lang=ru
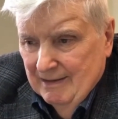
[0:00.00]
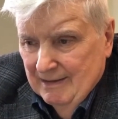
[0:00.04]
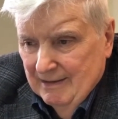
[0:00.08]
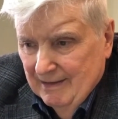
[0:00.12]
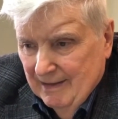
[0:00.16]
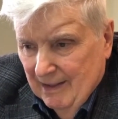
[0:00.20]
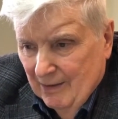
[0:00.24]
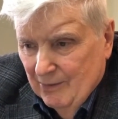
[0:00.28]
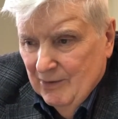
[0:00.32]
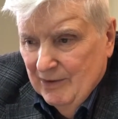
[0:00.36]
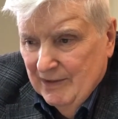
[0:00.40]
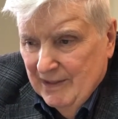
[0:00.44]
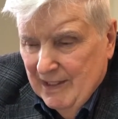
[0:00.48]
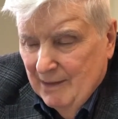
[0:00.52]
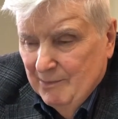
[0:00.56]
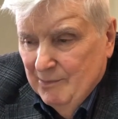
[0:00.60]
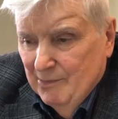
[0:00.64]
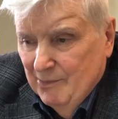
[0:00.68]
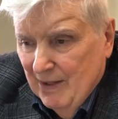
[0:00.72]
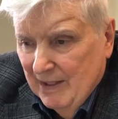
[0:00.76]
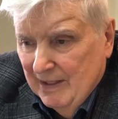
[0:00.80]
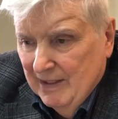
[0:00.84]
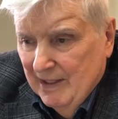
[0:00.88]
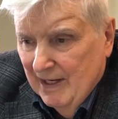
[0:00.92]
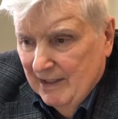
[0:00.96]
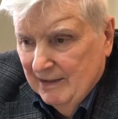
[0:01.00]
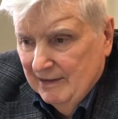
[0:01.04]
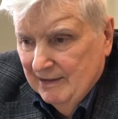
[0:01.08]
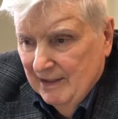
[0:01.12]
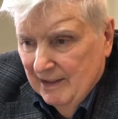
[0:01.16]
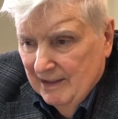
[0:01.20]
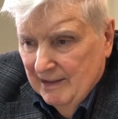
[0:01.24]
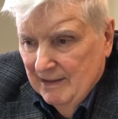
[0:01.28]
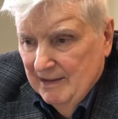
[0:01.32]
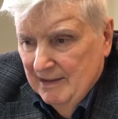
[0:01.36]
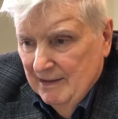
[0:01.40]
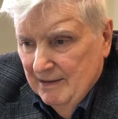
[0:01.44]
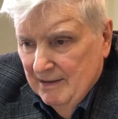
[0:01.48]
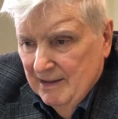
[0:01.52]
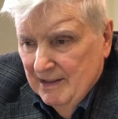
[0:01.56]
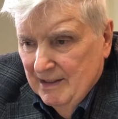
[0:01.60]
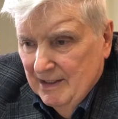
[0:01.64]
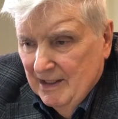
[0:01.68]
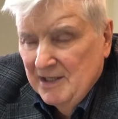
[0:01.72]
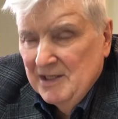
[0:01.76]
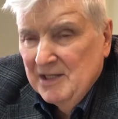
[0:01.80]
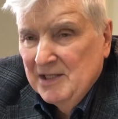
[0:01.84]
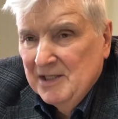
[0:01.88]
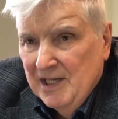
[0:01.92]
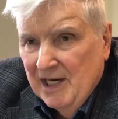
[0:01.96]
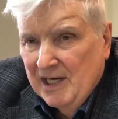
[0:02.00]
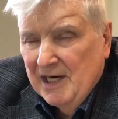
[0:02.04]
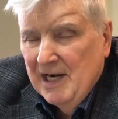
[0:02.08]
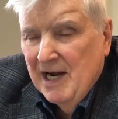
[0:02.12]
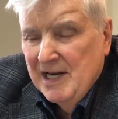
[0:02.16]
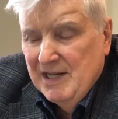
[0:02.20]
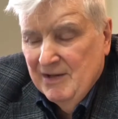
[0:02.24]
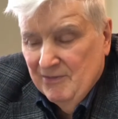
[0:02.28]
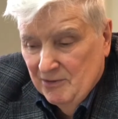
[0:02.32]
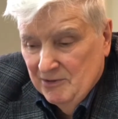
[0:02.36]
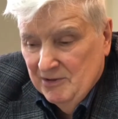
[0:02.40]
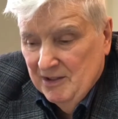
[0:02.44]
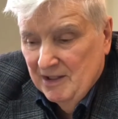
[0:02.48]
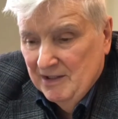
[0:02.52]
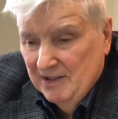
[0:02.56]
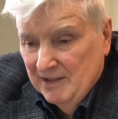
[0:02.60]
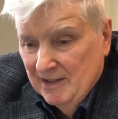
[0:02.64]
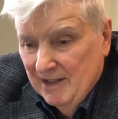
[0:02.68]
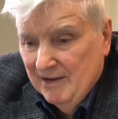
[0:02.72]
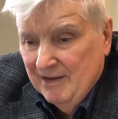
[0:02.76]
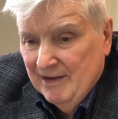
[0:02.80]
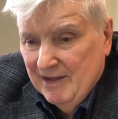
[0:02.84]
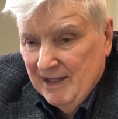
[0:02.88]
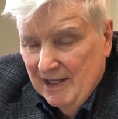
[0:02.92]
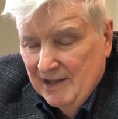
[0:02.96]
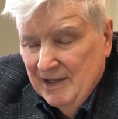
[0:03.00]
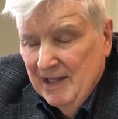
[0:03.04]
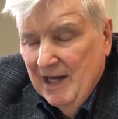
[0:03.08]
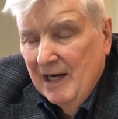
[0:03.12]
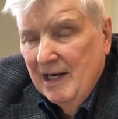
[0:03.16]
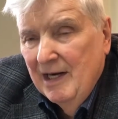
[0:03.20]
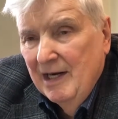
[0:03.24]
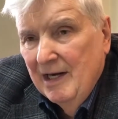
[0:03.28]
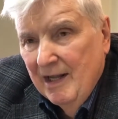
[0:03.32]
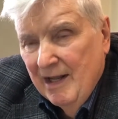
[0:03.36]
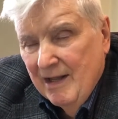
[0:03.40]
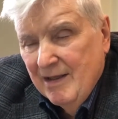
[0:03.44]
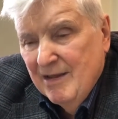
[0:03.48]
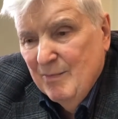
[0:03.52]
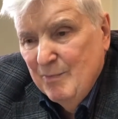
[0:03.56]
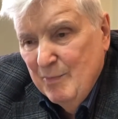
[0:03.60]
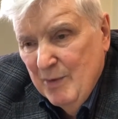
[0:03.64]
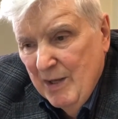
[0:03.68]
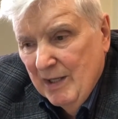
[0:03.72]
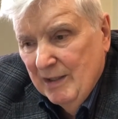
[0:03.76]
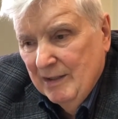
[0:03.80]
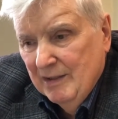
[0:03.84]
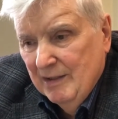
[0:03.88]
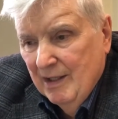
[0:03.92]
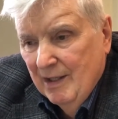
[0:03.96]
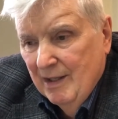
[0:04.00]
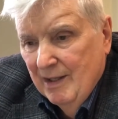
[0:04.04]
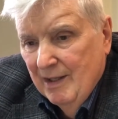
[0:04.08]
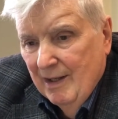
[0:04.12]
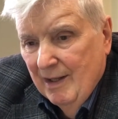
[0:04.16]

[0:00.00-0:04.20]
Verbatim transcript: должна была как-то разжигать вот этот национальный аспект